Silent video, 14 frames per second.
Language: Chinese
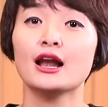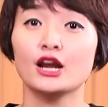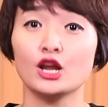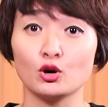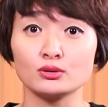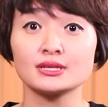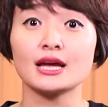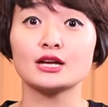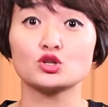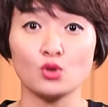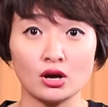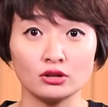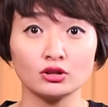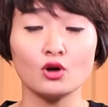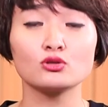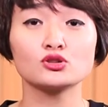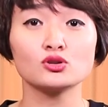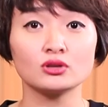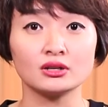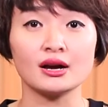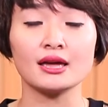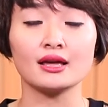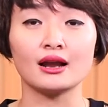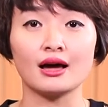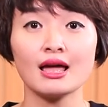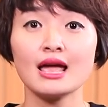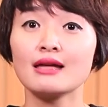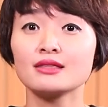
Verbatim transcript: 留在床头就可以了。